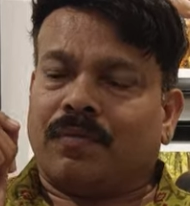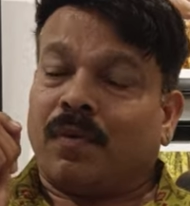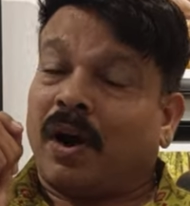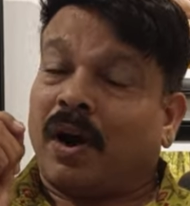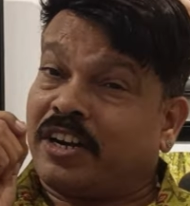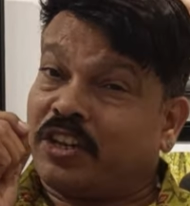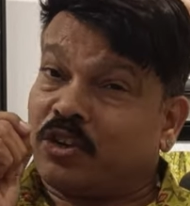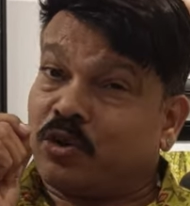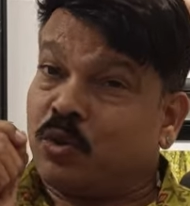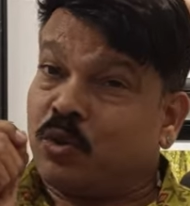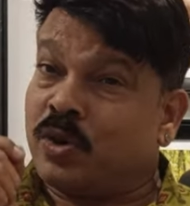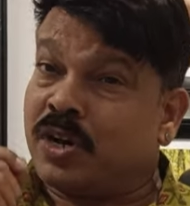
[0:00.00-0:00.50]

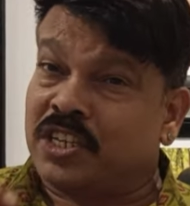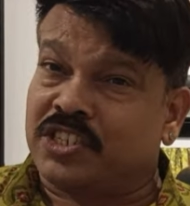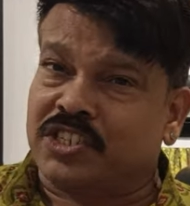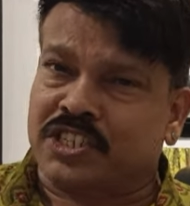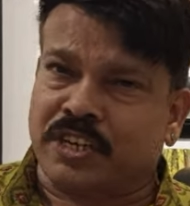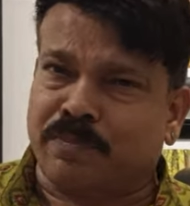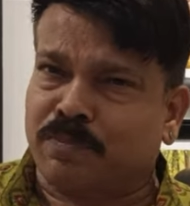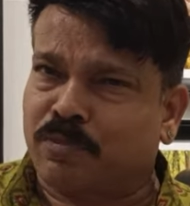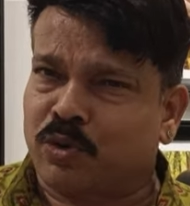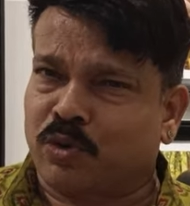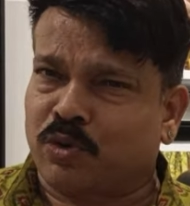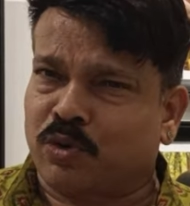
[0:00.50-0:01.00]
వాటి గుండె
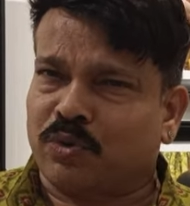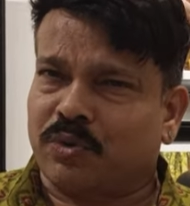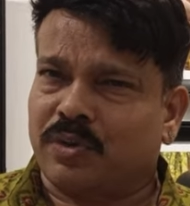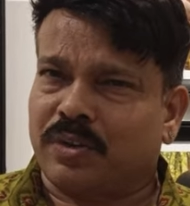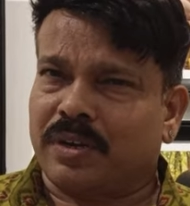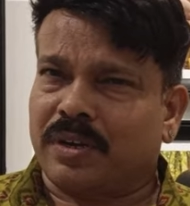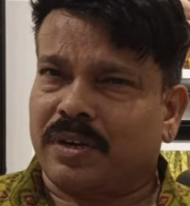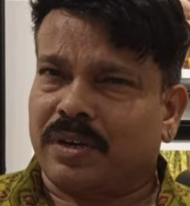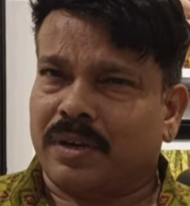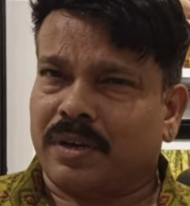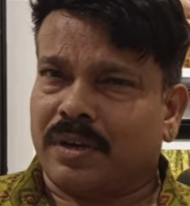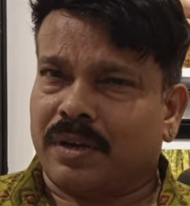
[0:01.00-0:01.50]
చప్పుడు
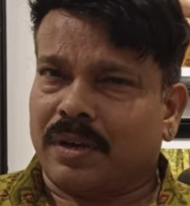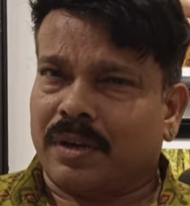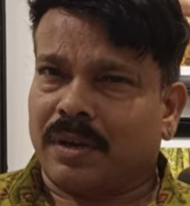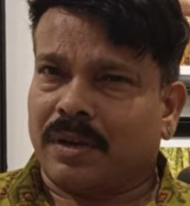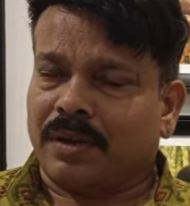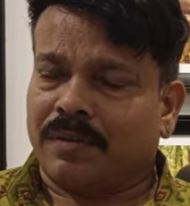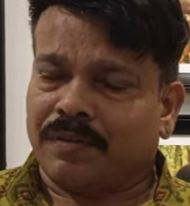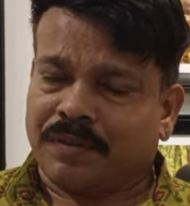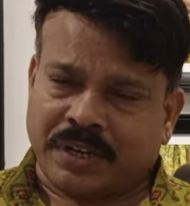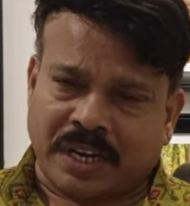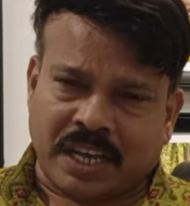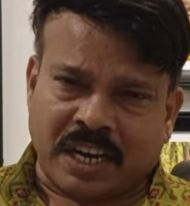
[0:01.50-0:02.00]

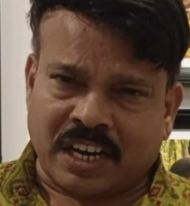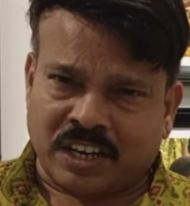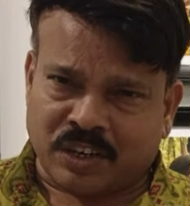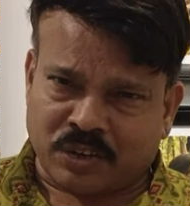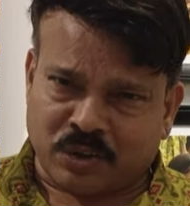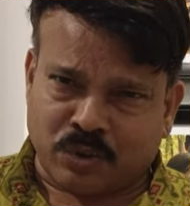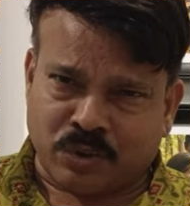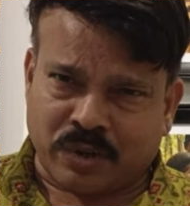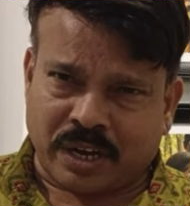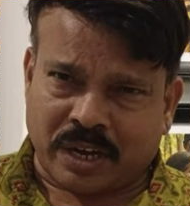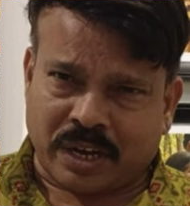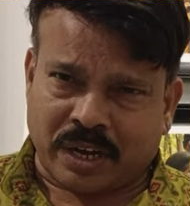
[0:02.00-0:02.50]

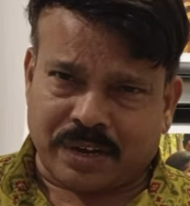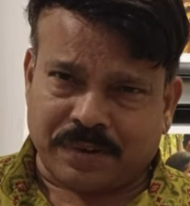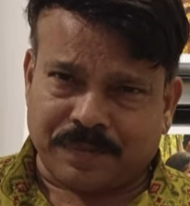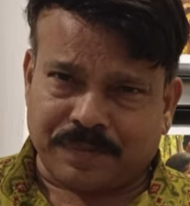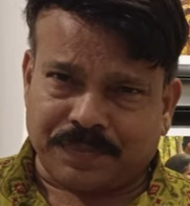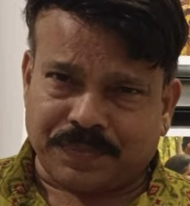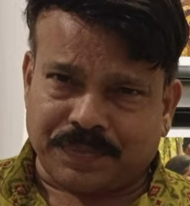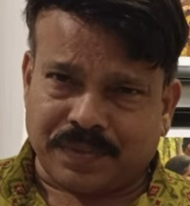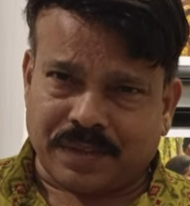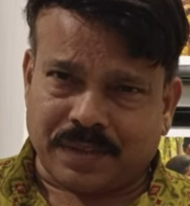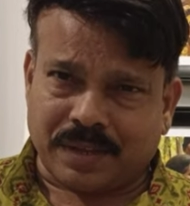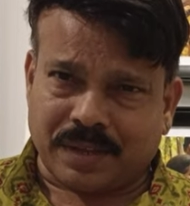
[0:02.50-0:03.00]
వినాలనుకున్నారా
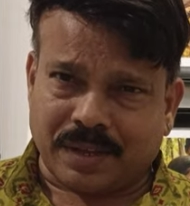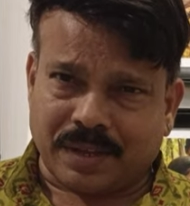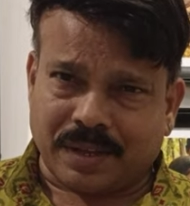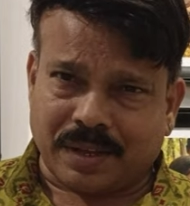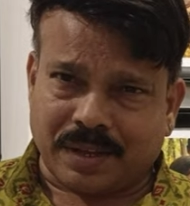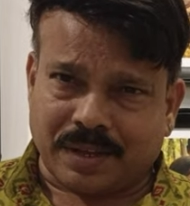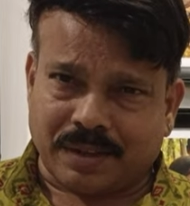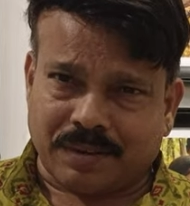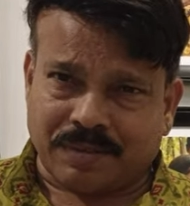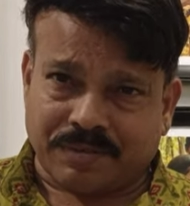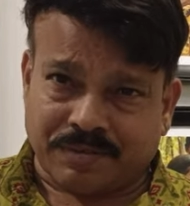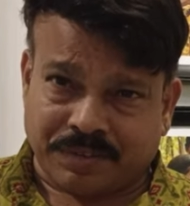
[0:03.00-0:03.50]

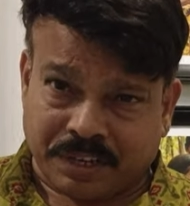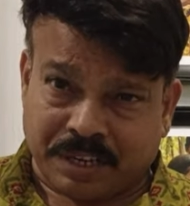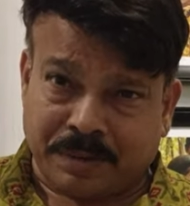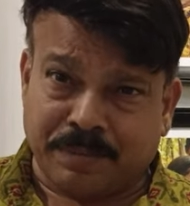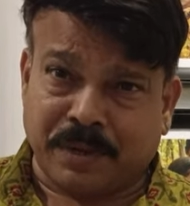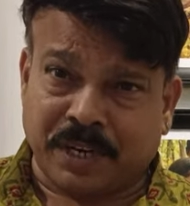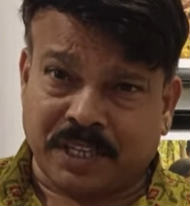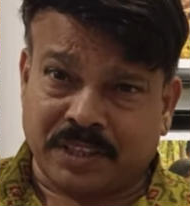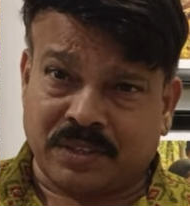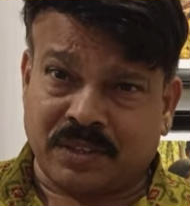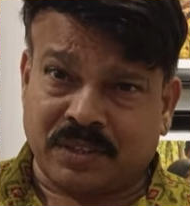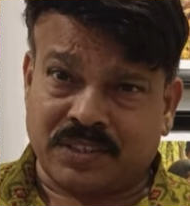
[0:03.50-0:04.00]
వినే
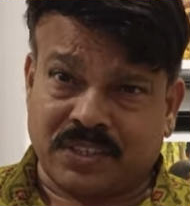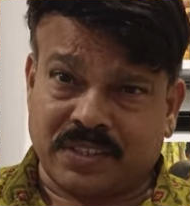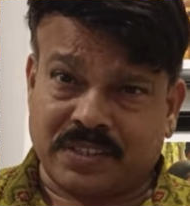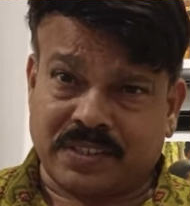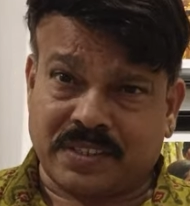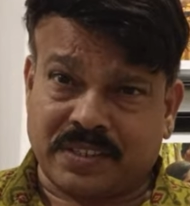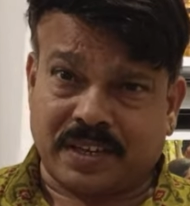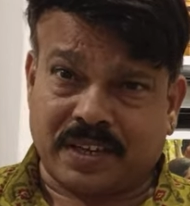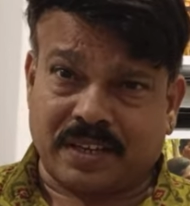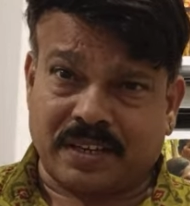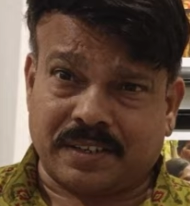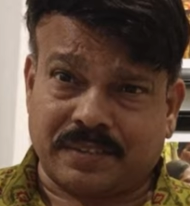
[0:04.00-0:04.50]
ప్రయత్నం
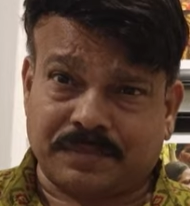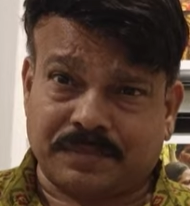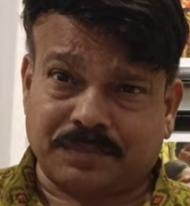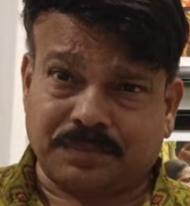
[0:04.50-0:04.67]
చేశారా